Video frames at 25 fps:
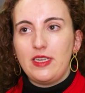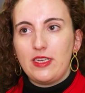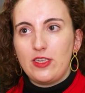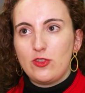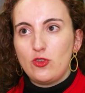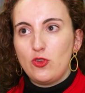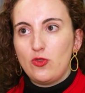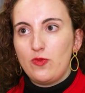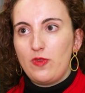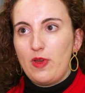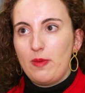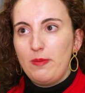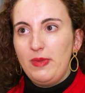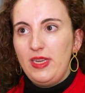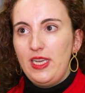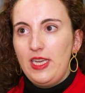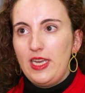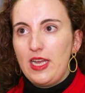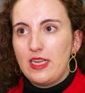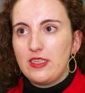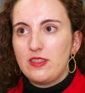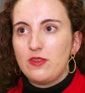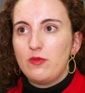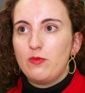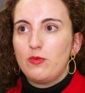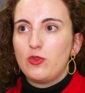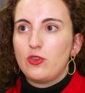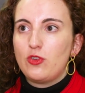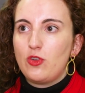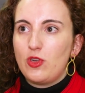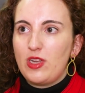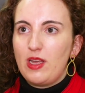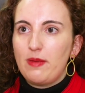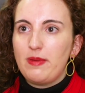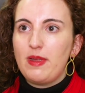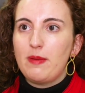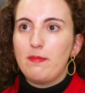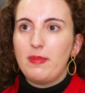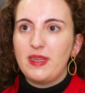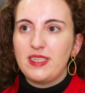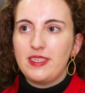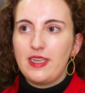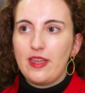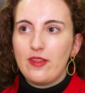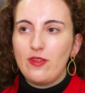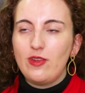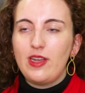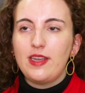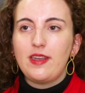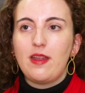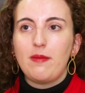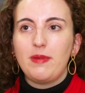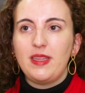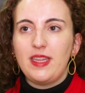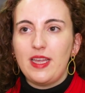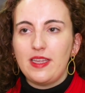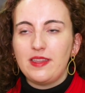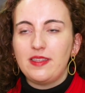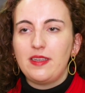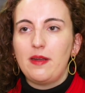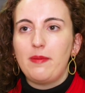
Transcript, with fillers: a sus familias, puesto que habían pasado la Navidad